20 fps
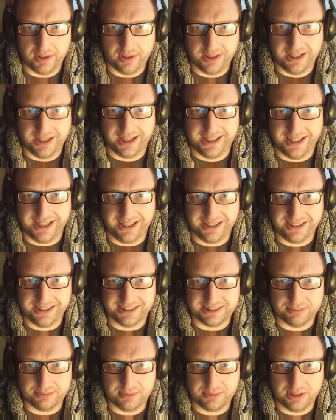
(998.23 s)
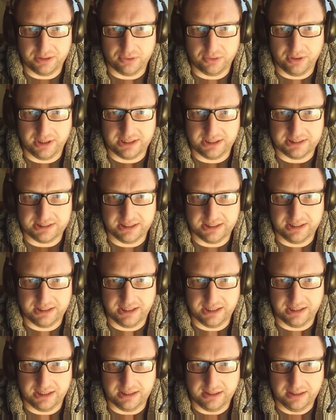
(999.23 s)
Как и Аресом, да. Но Арес тогда
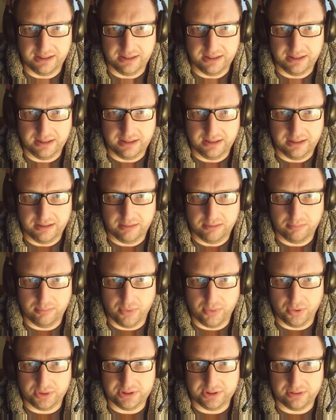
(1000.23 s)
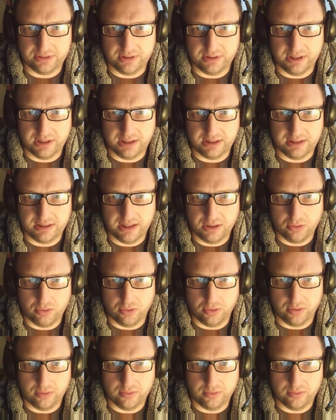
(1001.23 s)
я бросил на атаку.